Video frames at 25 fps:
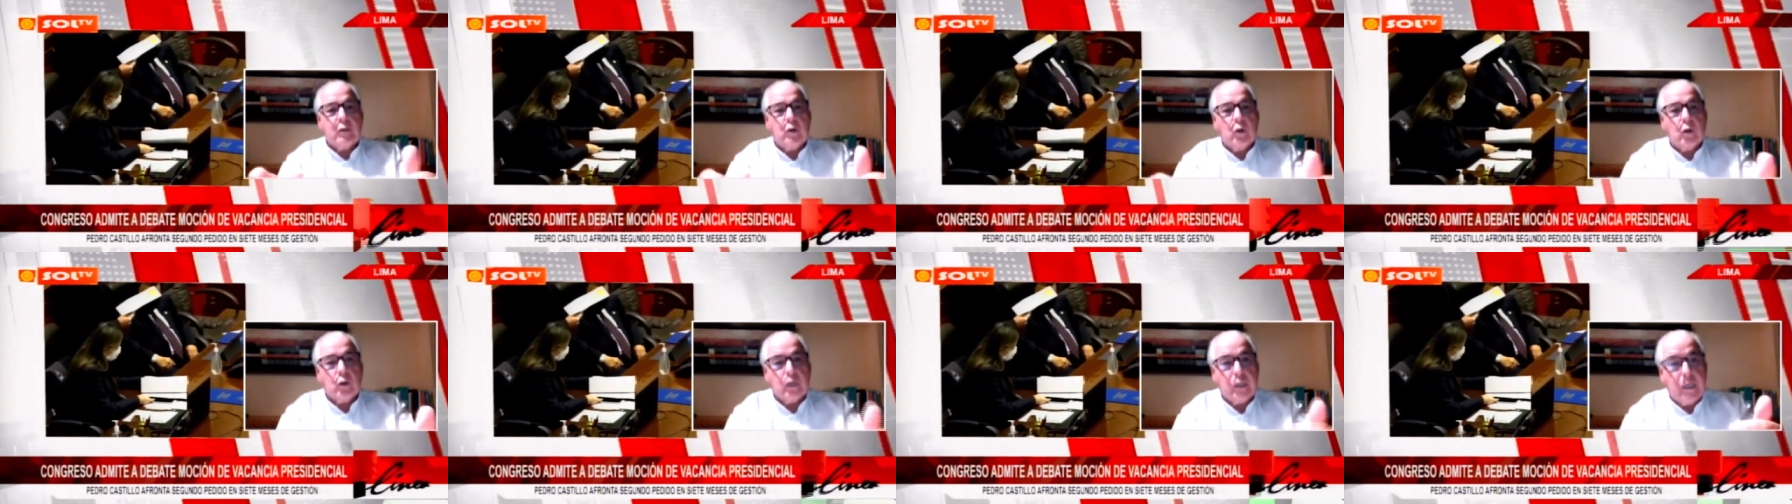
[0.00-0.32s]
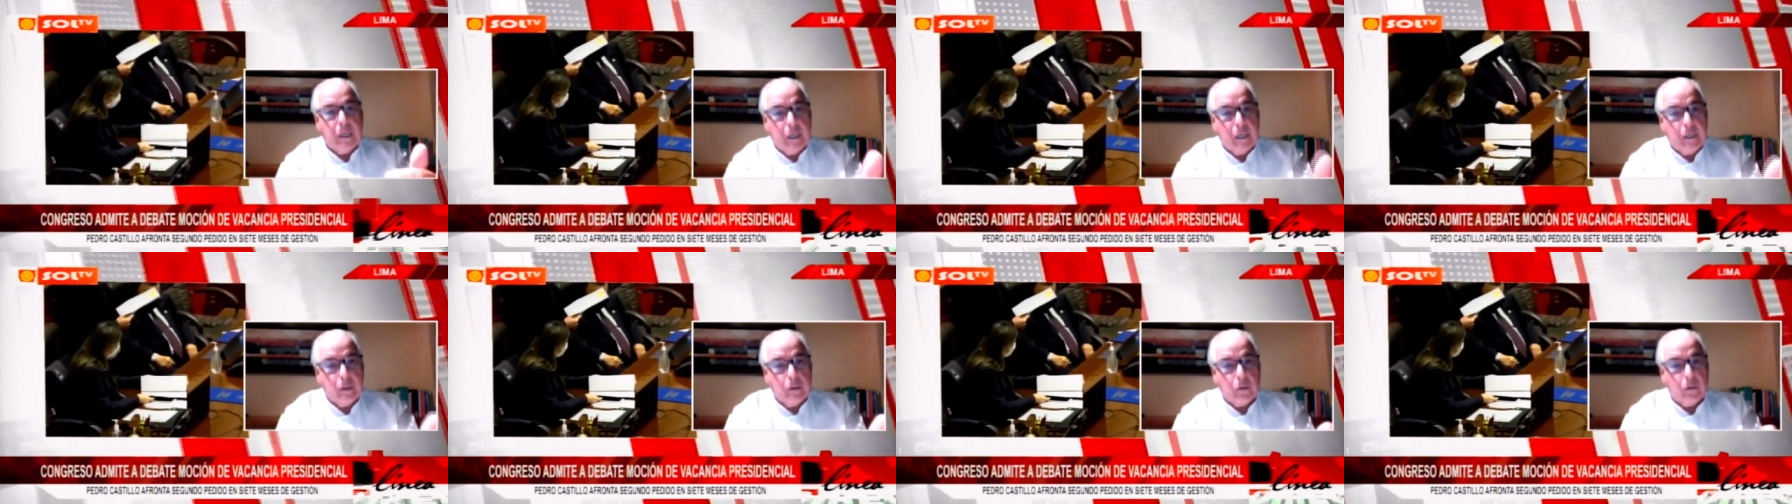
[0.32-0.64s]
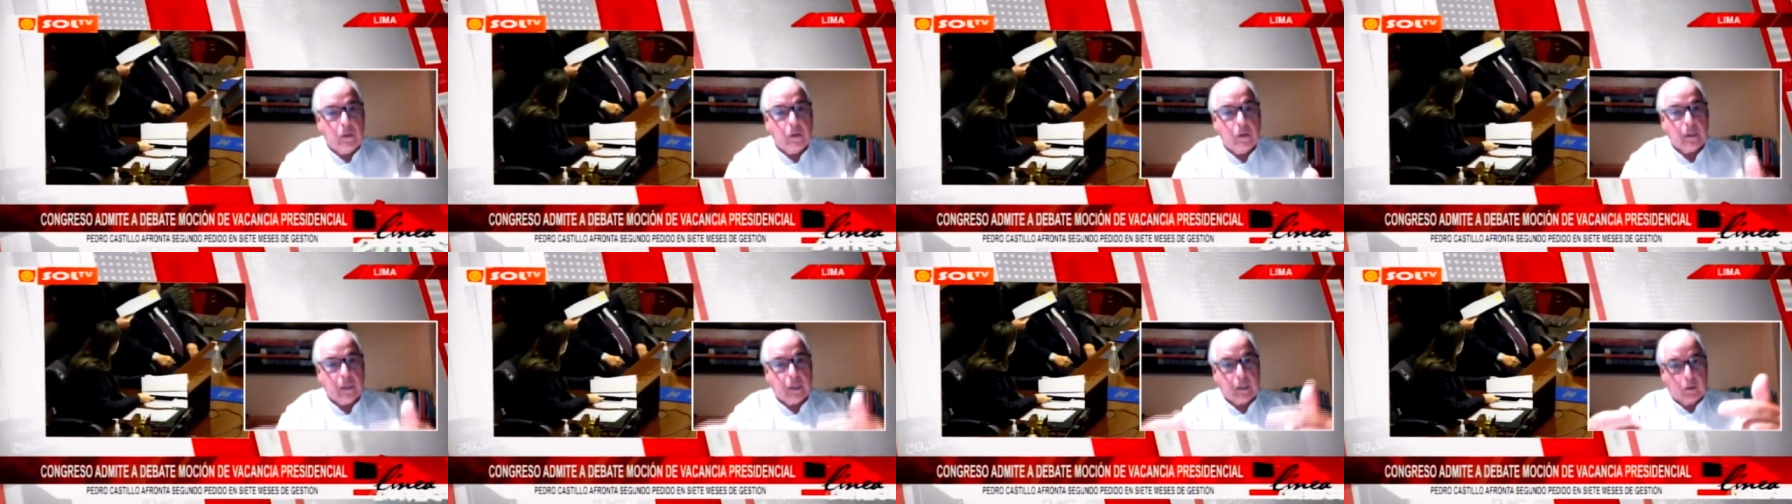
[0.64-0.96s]
y yo
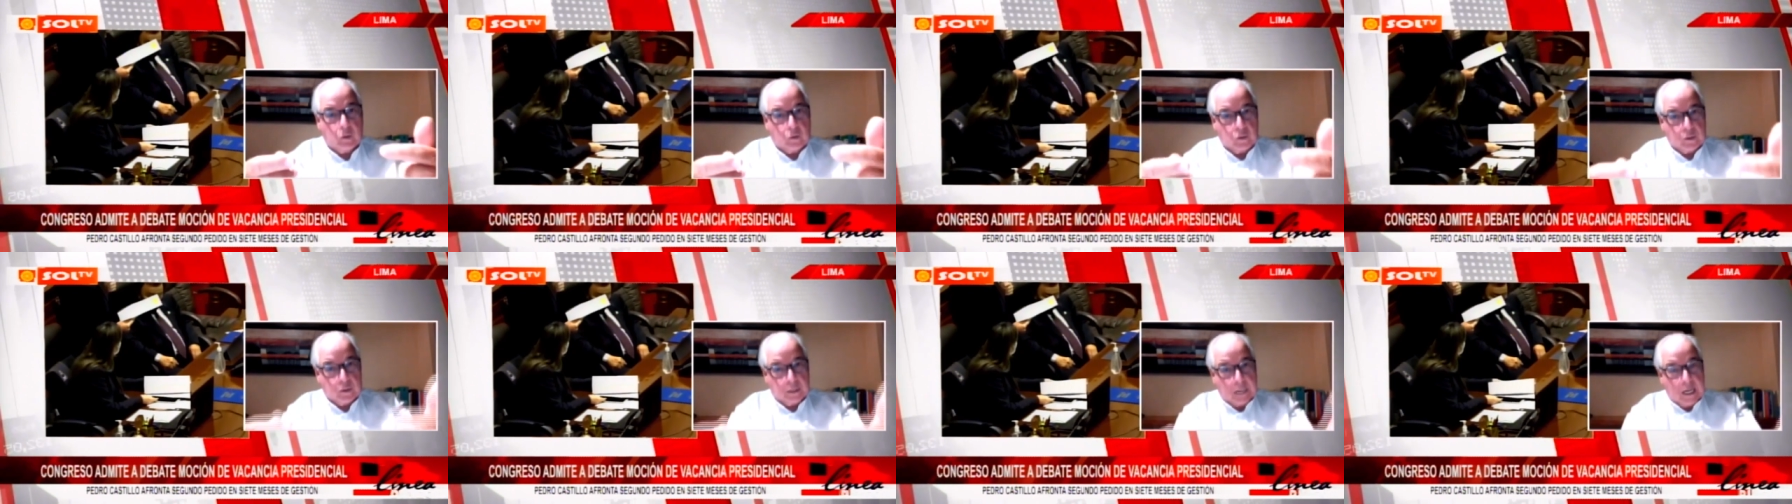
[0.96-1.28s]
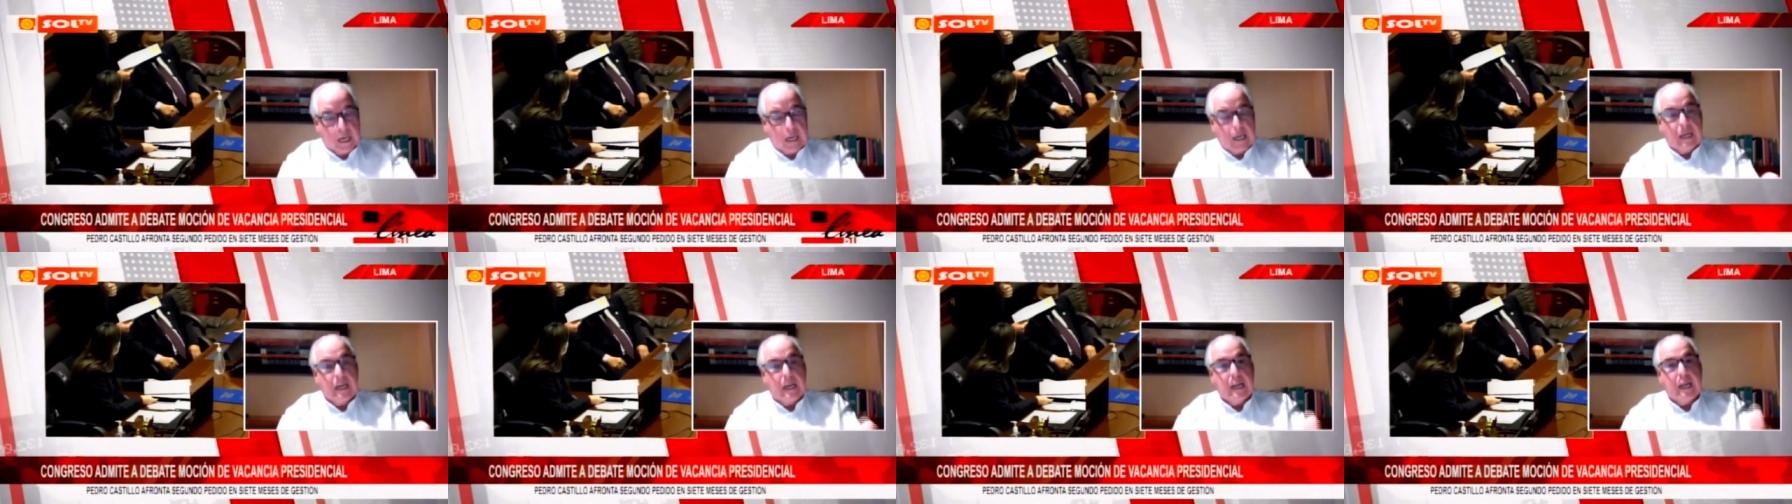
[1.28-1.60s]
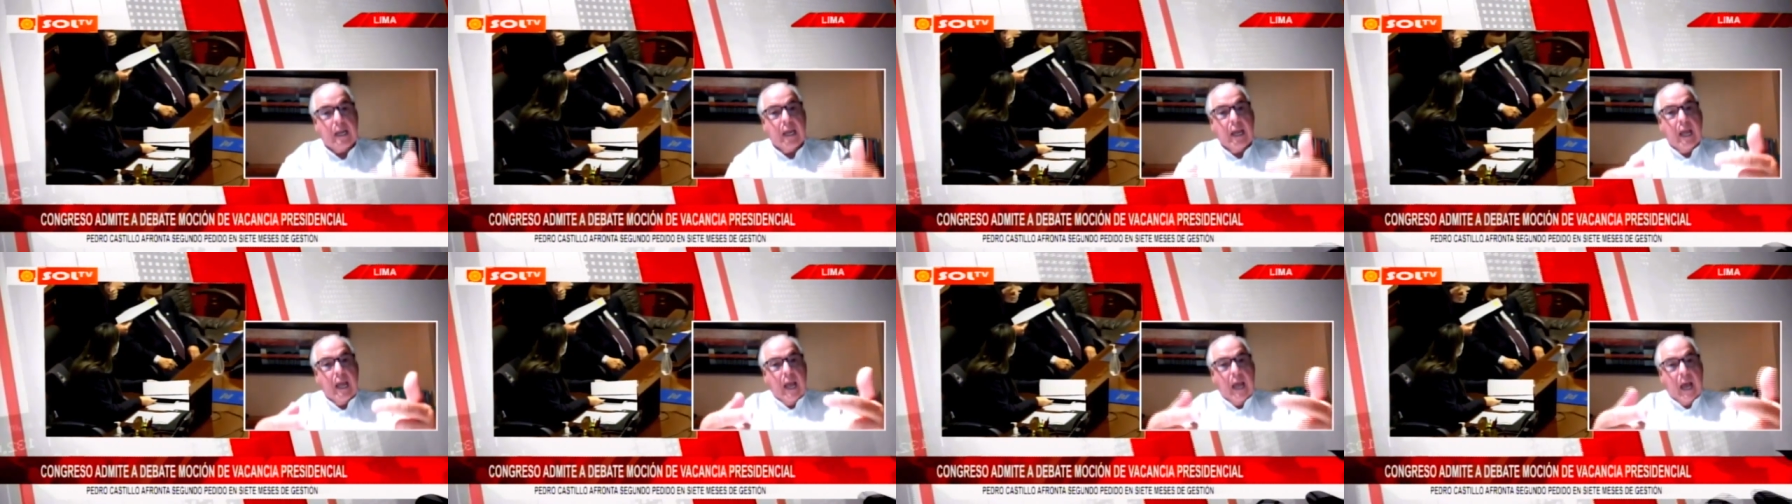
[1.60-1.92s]
quiero
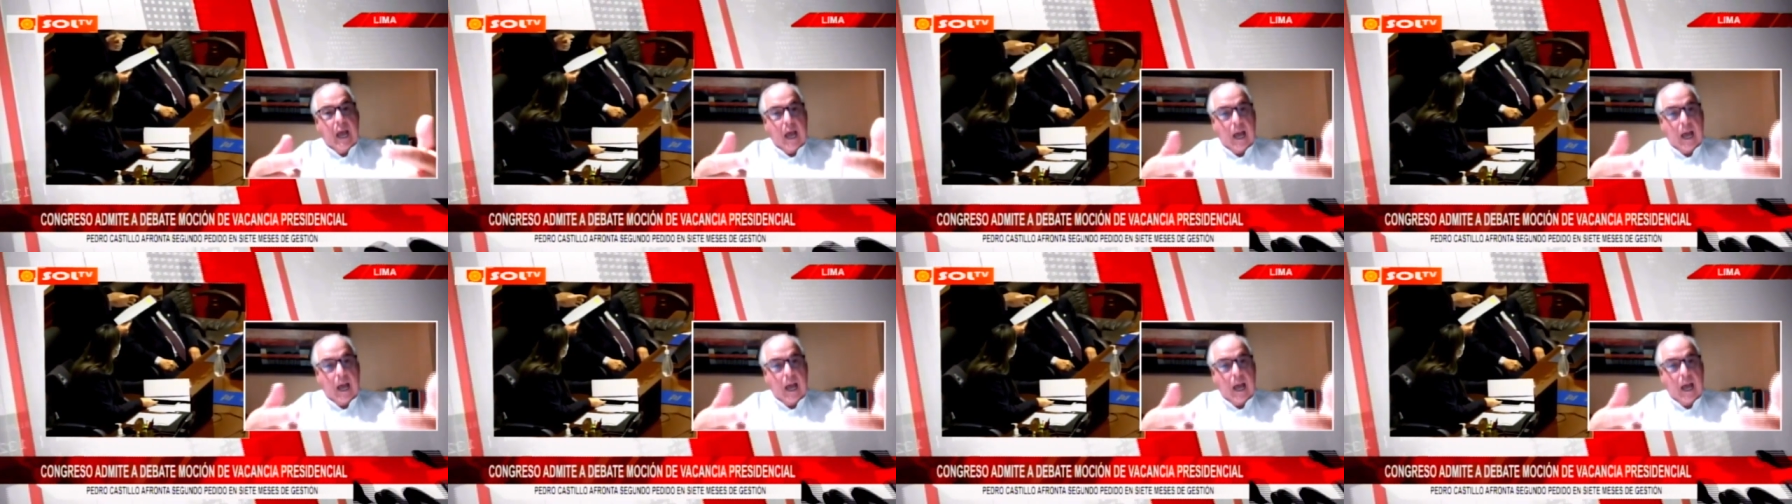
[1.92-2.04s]
recordarle